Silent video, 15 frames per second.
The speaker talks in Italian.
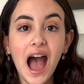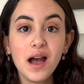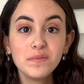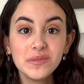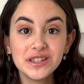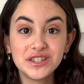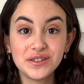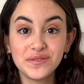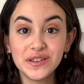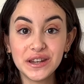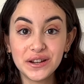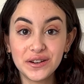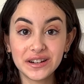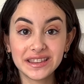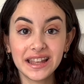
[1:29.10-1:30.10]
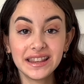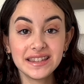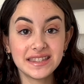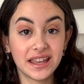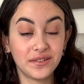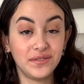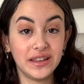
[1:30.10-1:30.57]
Amici, vi ricordate
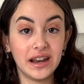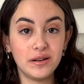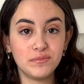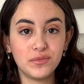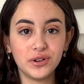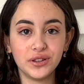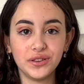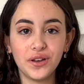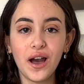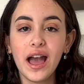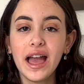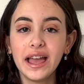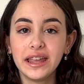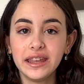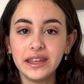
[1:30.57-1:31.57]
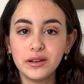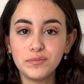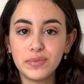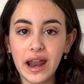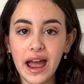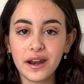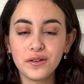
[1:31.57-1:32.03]
Servire il mondo? Il
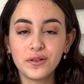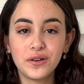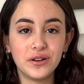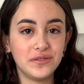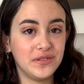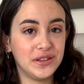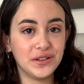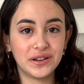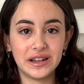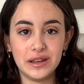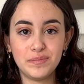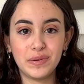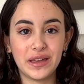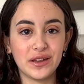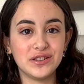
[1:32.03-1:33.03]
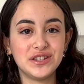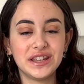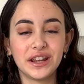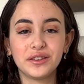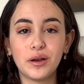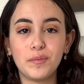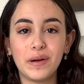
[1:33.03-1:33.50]
brano col videoclip che ho
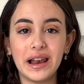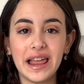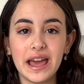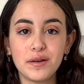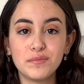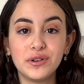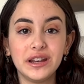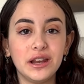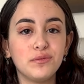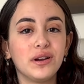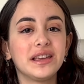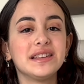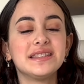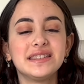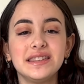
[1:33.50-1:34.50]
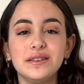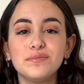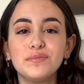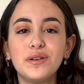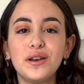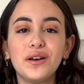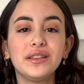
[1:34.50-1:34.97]
girato a Palermo nei luoghi
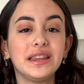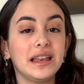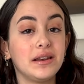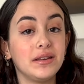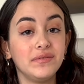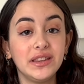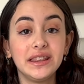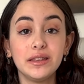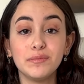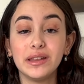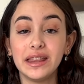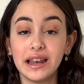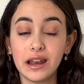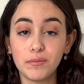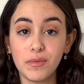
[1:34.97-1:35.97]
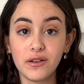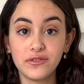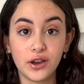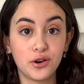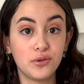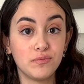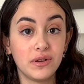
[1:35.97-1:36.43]
simbolo delle vittime della
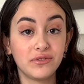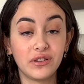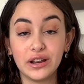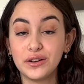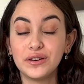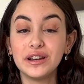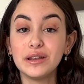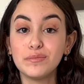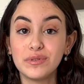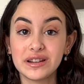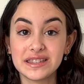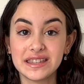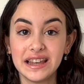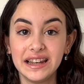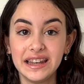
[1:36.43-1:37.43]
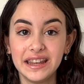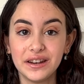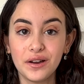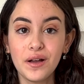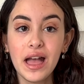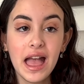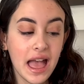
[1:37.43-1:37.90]
mafia come Falcone e
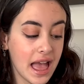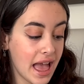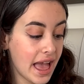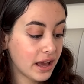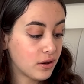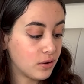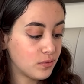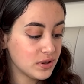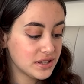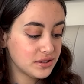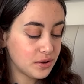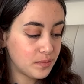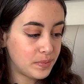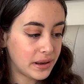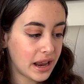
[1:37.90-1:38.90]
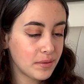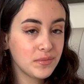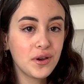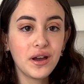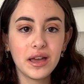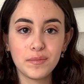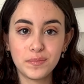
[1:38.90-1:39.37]
Borsellino? Ecco, questo
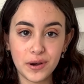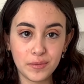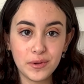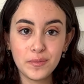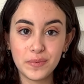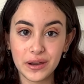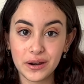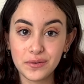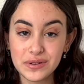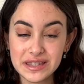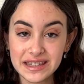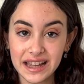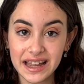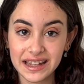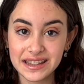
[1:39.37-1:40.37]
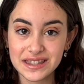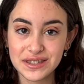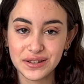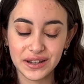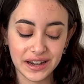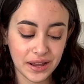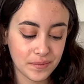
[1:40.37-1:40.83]
premio è proprio per questa
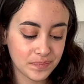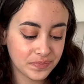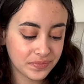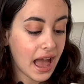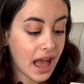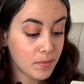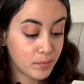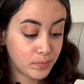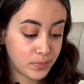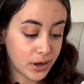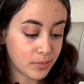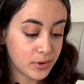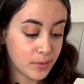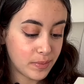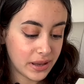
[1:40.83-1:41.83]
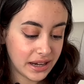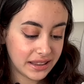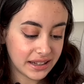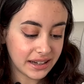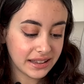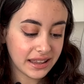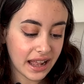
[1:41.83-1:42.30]
canzone proprio per i
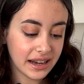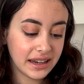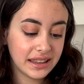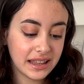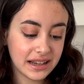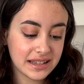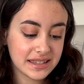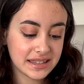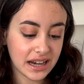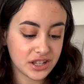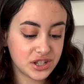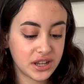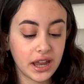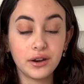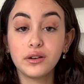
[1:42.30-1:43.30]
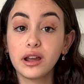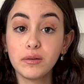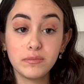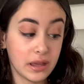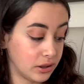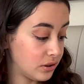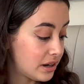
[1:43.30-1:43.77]
30 anni delle stragi che hanno
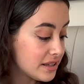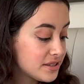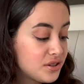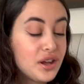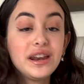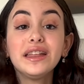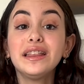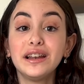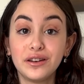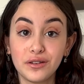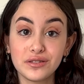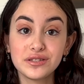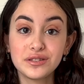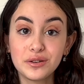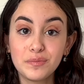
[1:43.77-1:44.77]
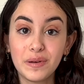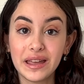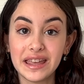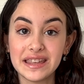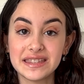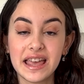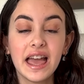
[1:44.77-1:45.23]
cambiato la storia del nostro
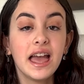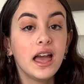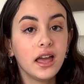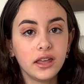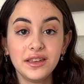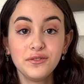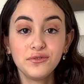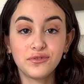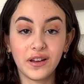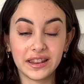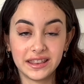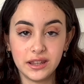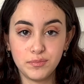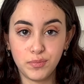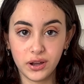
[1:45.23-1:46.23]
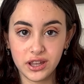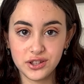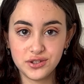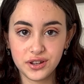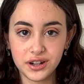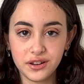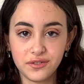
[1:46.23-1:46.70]
paese. Infatti pochi
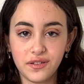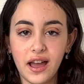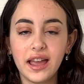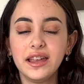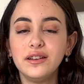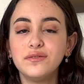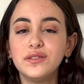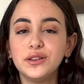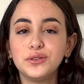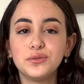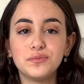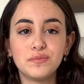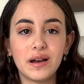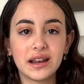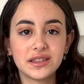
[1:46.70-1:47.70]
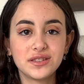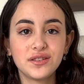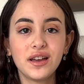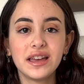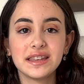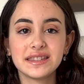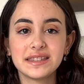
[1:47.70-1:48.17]
giorni fa, il 21
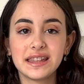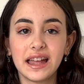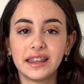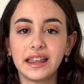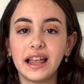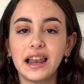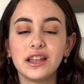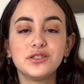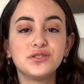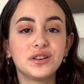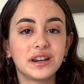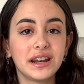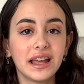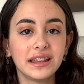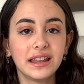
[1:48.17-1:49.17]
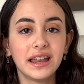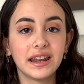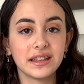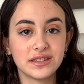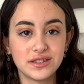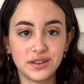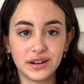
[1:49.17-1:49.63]
marzo, è stata la giornata
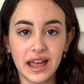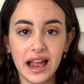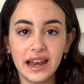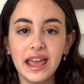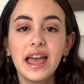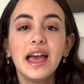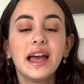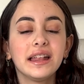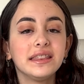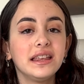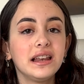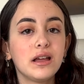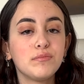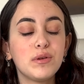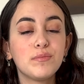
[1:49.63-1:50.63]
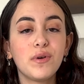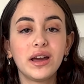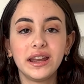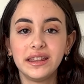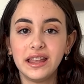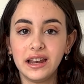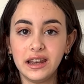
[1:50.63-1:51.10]
nazionale della
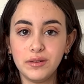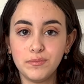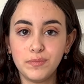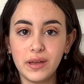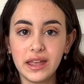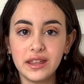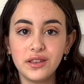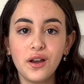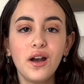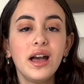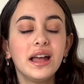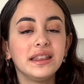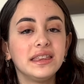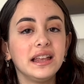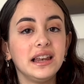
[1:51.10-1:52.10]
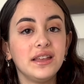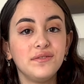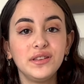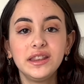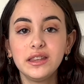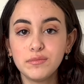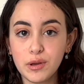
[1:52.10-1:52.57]
memoria e dell'impegno delle
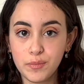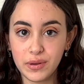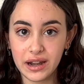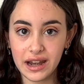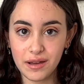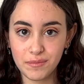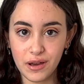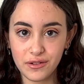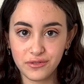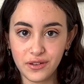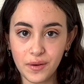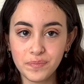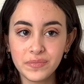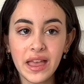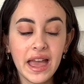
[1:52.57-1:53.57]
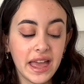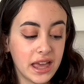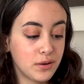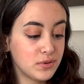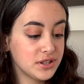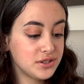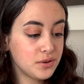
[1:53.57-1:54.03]
vittime per la mafia e
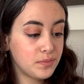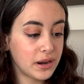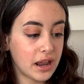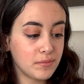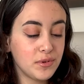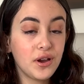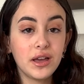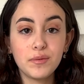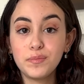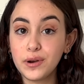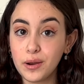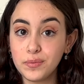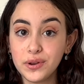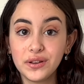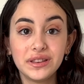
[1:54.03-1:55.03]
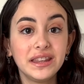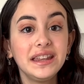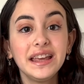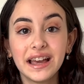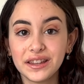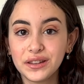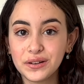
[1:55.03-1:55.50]
questo premio è proprio
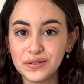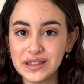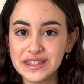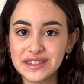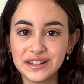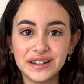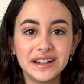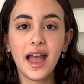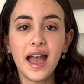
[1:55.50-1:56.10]
dedicato a questo.